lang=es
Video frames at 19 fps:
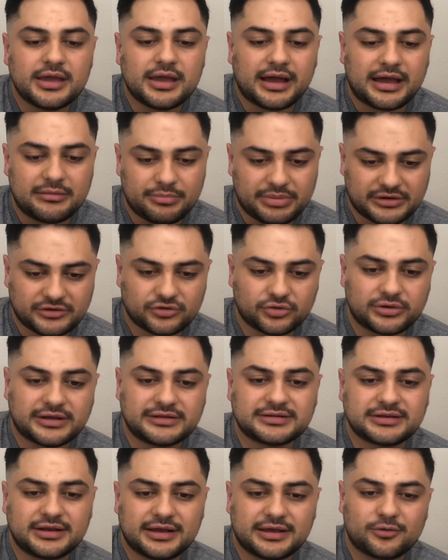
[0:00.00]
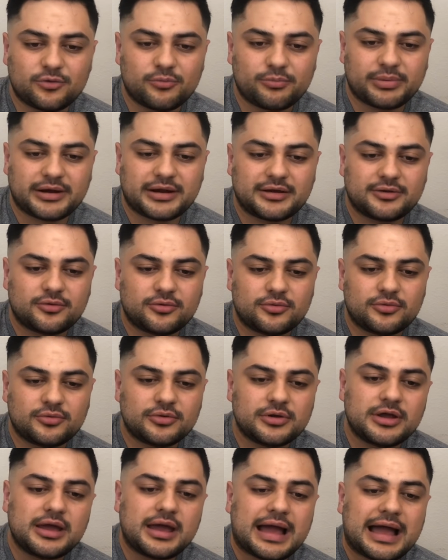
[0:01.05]
Hay personas que la comparan con
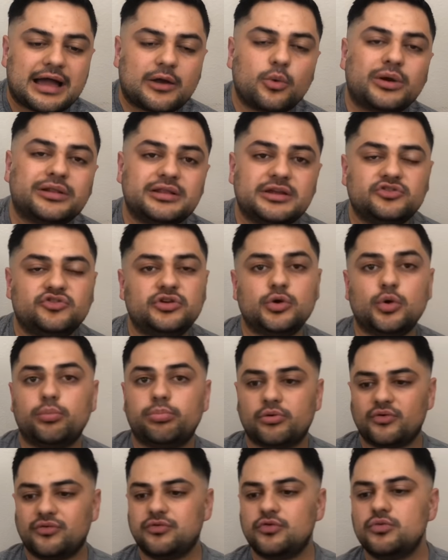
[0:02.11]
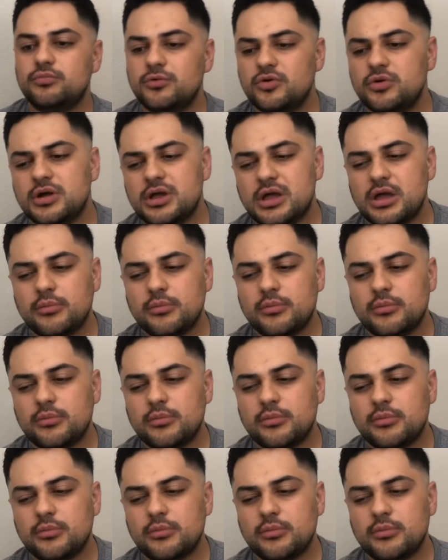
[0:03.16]
agua de Gio Profumo,